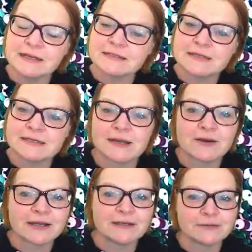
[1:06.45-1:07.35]
Das ist ja
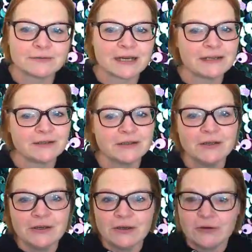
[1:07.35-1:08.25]
auch eine totale
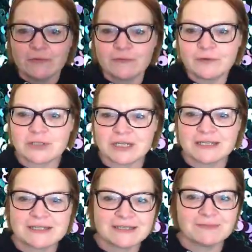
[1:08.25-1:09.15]

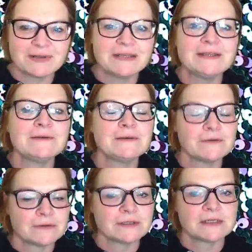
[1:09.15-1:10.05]
Fischedisziplin
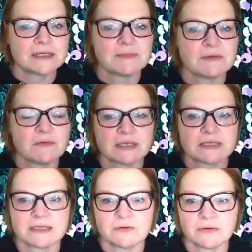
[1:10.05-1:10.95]
und ich bin wirklich
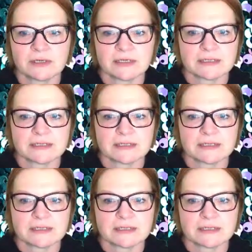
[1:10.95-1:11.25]
sehr glücklich,